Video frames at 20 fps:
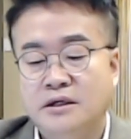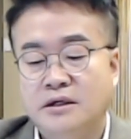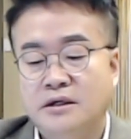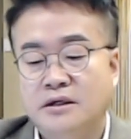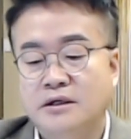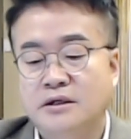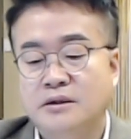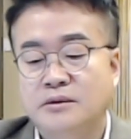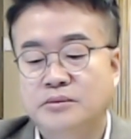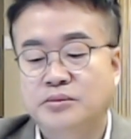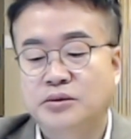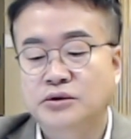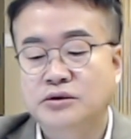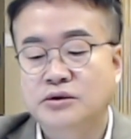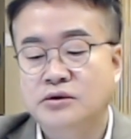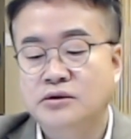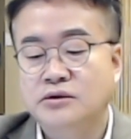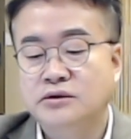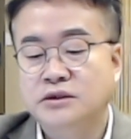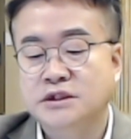어,
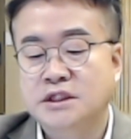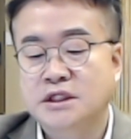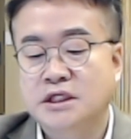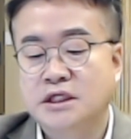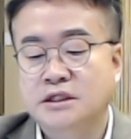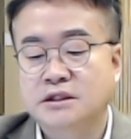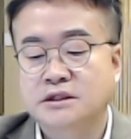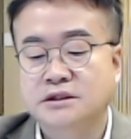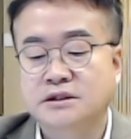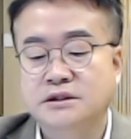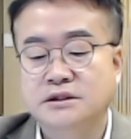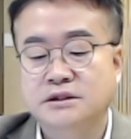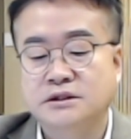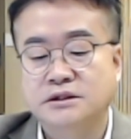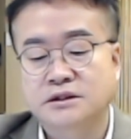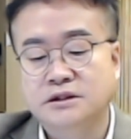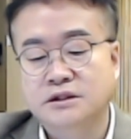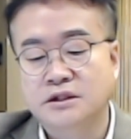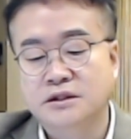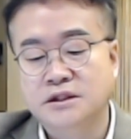보통 이제
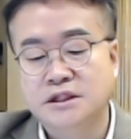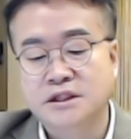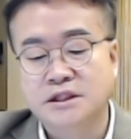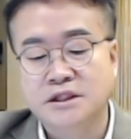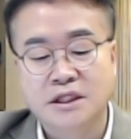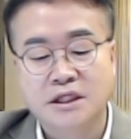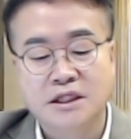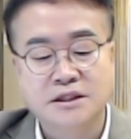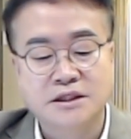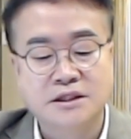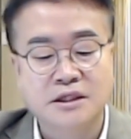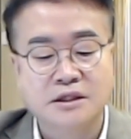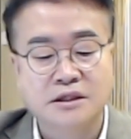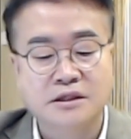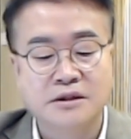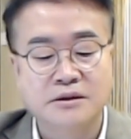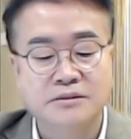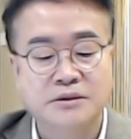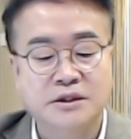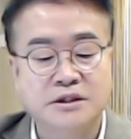그 정치가
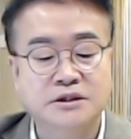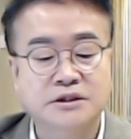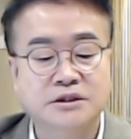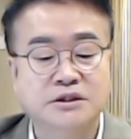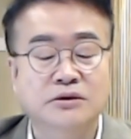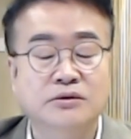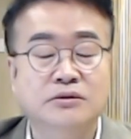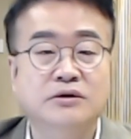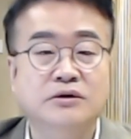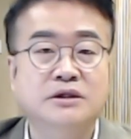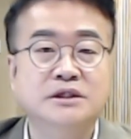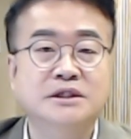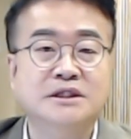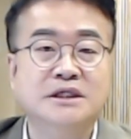시작되면은 정권을